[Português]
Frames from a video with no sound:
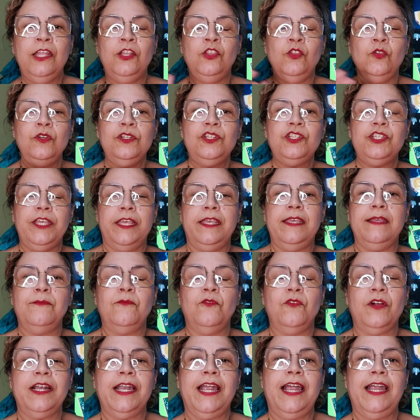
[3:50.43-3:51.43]
No Thierry
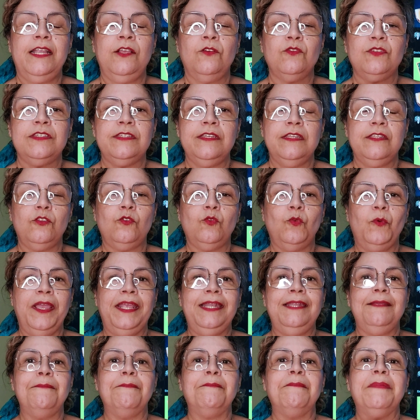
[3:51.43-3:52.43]
Mugler, eu sinto
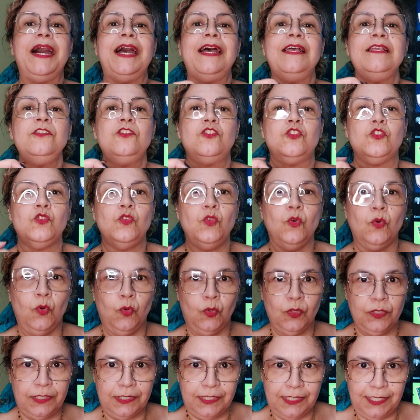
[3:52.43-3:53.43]
ele mais
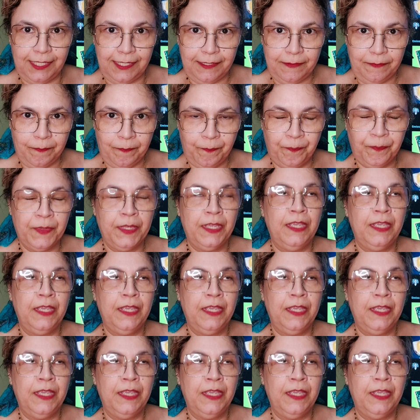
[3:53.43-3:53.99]
doce